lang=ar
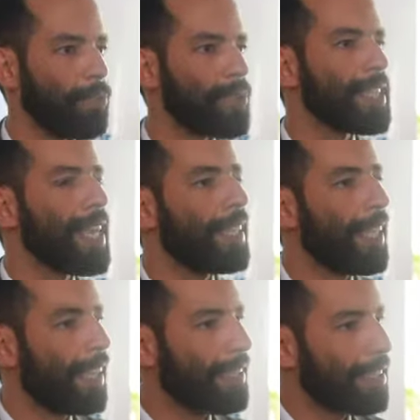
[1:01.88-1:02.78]
وزياده
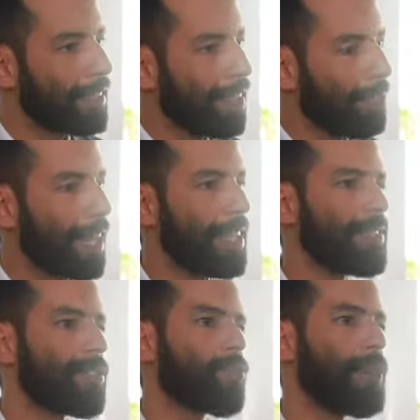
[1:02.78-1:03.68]
على ذيك الدورات
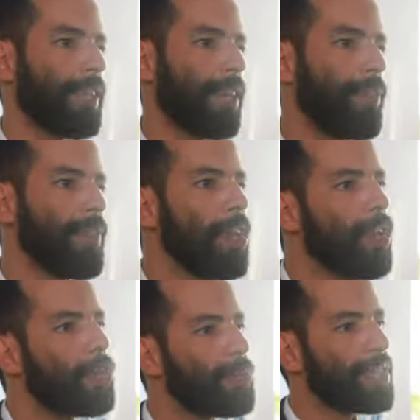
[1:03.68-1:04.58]
التكوينيه
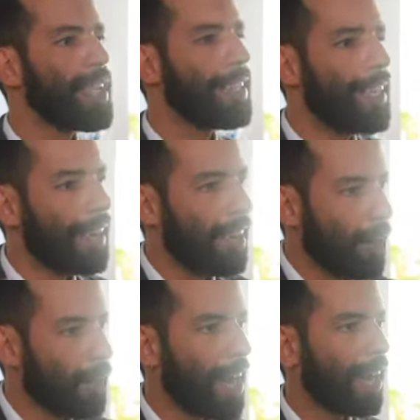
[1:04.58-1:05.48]
وزياده على
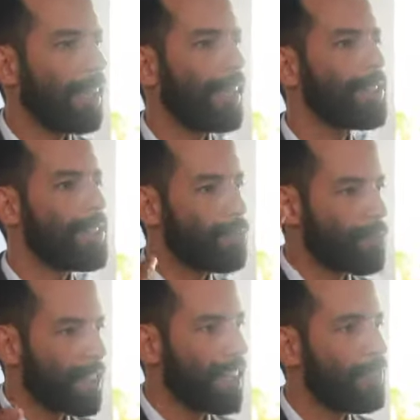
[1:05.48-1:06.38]
الاوراق التي
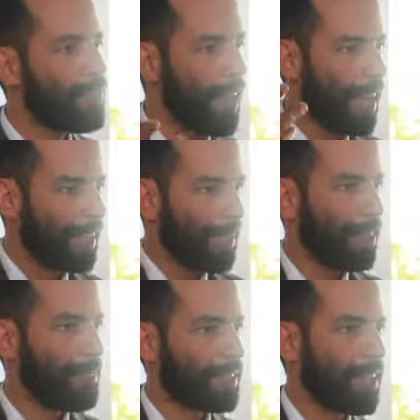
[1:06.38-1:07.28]
تسلم في اخر
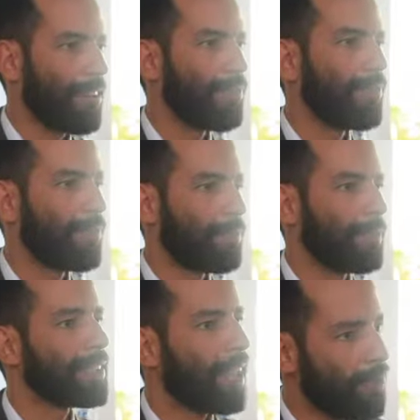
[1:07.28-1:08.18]
المطاف
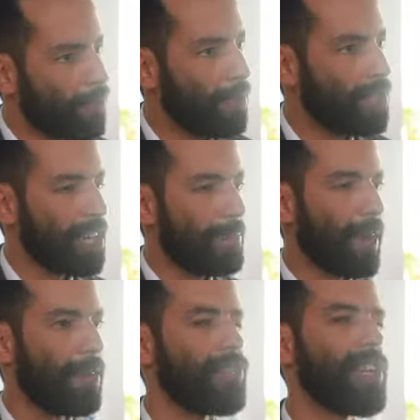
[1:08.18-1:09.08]
من طرف كل شاب
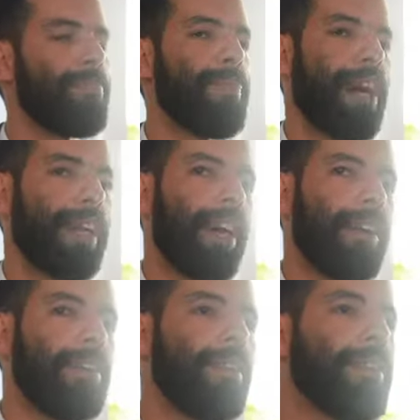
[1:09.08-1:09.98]
او شابه على
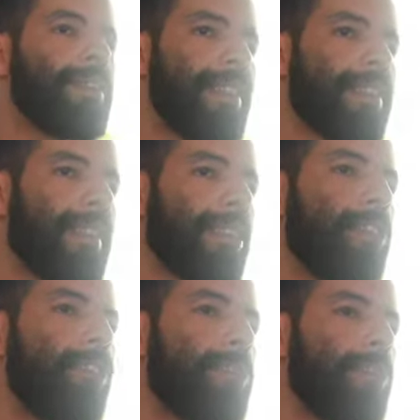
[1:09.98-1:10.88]
السياسات
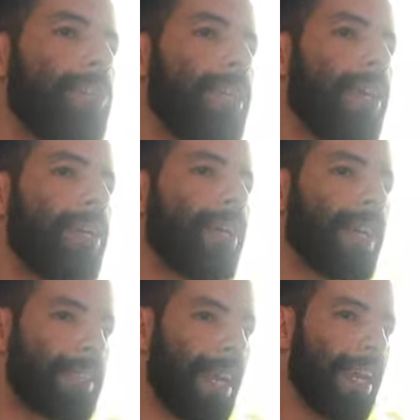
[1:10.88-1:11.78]
العموميه
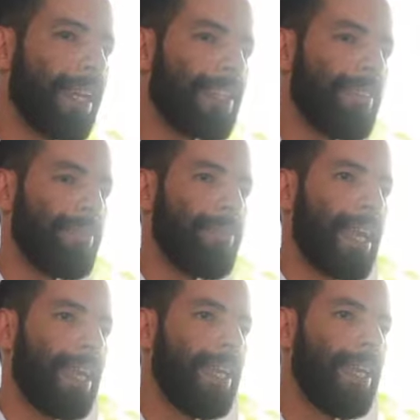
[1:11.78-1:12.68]
والقطاع اللي خدم
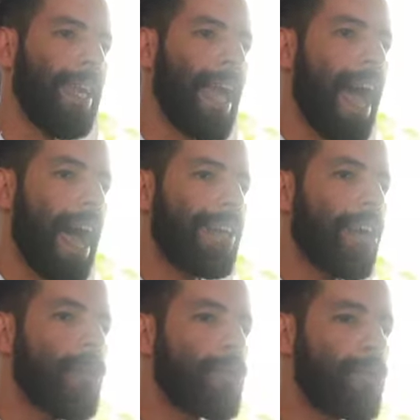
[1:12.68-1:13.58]
عليه
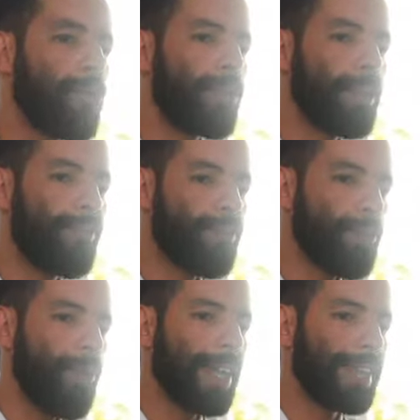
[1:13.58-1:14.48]
انه يكون
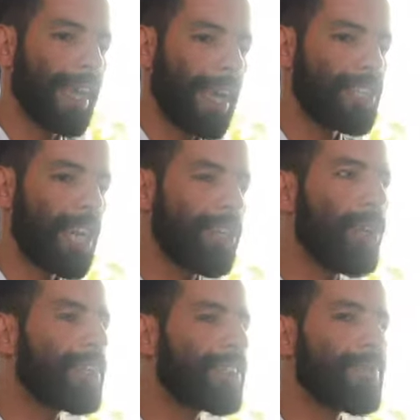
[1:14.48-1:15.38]
نفتحوا هذا النقاش هذا
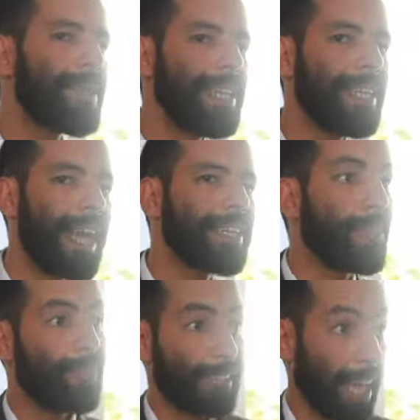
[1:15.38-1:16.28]
وهذا التمرين هذا في
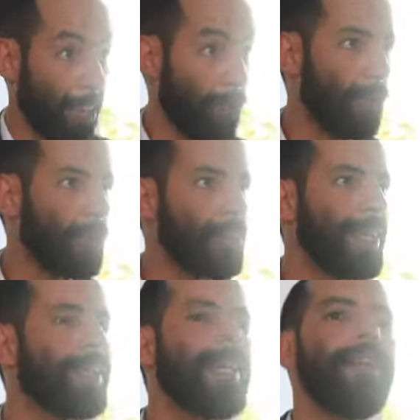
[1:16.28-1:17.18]
الفضاء العمومي
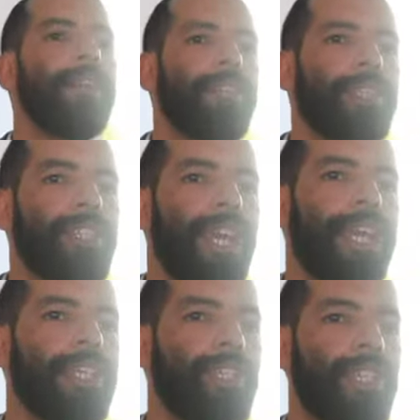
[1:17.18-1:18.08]
داك الشيء
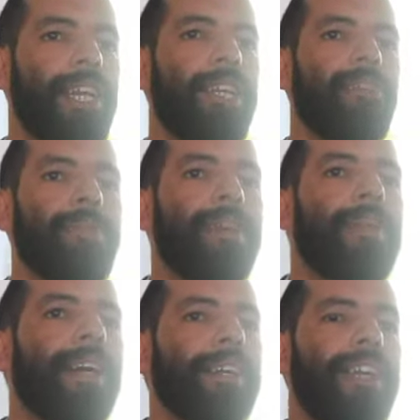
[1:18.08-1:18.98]
علاش جينا اليوم
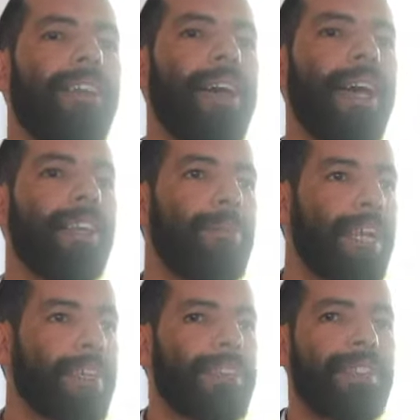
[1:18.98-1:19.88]
للمقر ديال المعهد
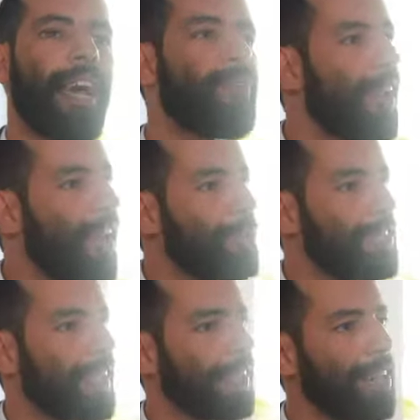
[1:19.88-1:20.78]
الملكي للثقافه
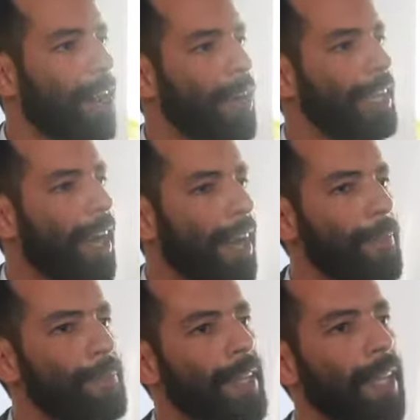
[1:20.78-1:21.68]
الامازيغيه وحنا
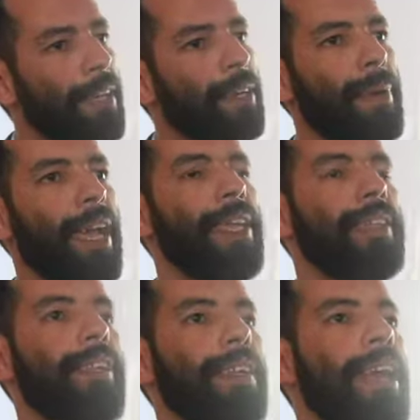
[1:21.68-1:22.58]

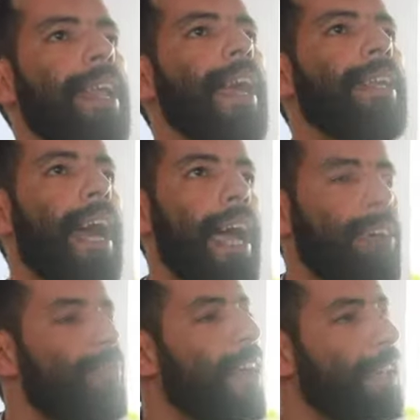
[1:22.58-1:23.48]
معيطين على كاع
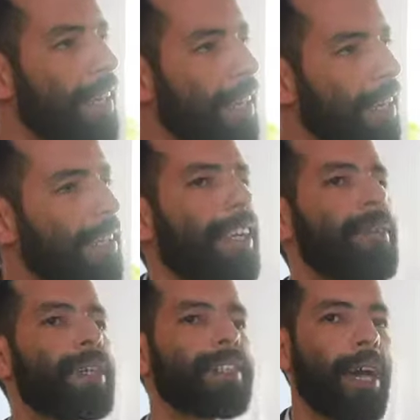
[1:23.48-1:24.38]
الفاعلين اللي
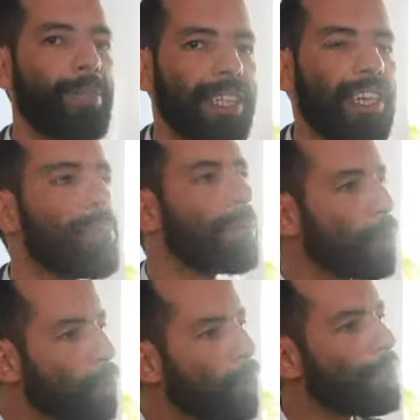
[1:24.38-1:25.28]
مرتبطين
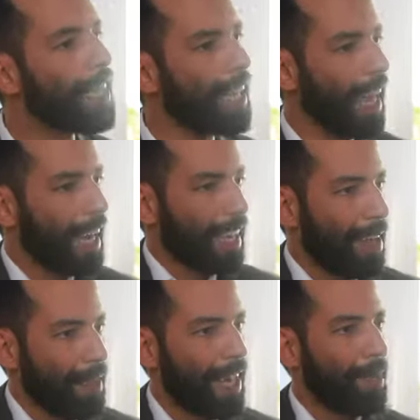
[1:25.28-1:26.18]
بالموضوع ديال
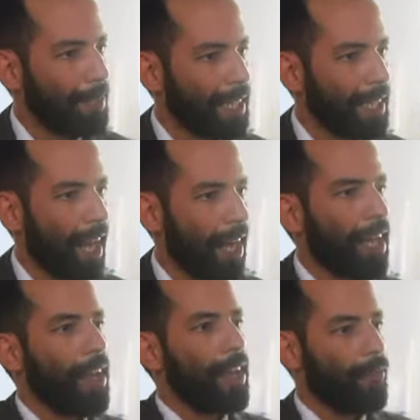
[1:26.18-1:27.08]
الحكامه الامنيه
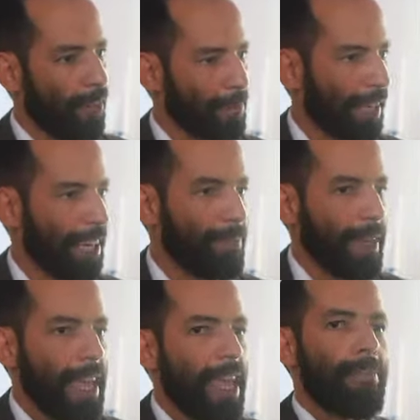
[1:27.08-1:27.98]
في المغرب
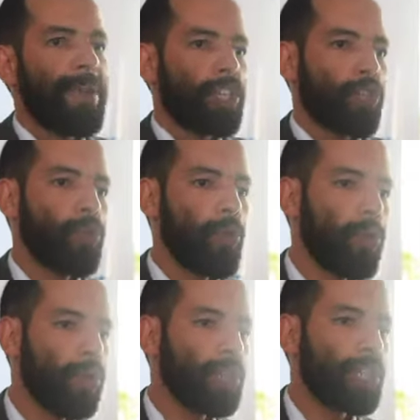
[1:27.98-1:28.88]
باش
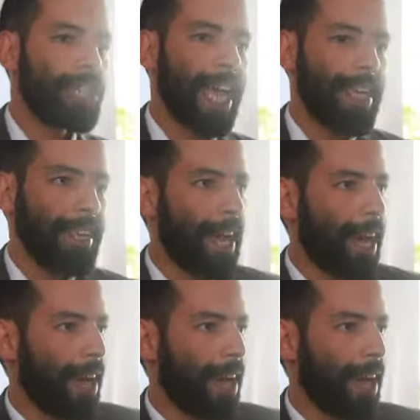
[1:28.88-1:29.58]
نقولوا شنا هي